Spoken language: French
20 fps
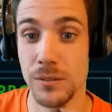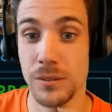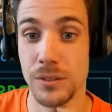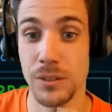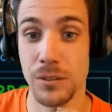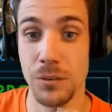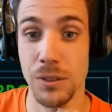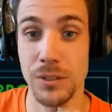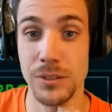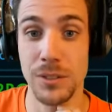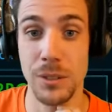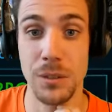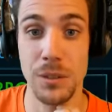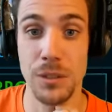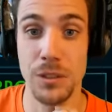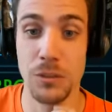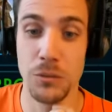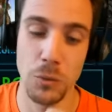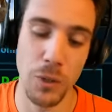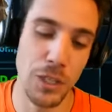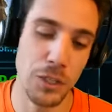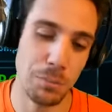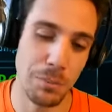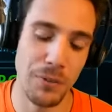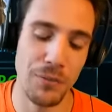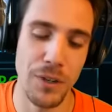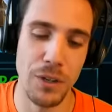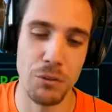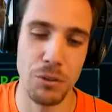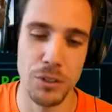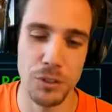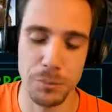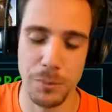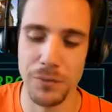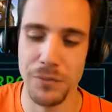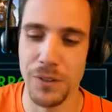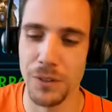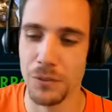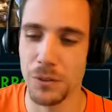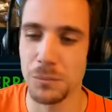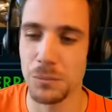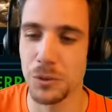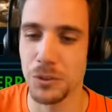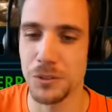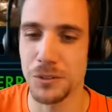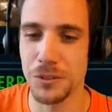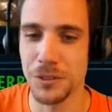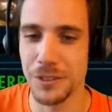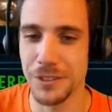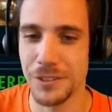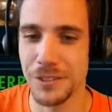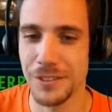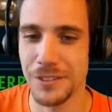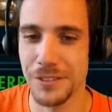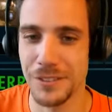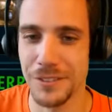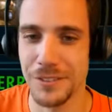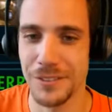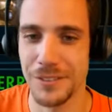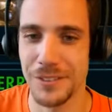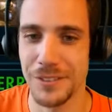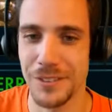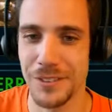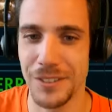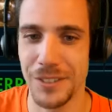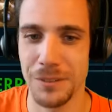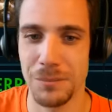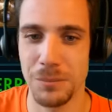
Gwen, euh, ouais, je préfère Gwen, je préfère Gwen, euh, honnêtement.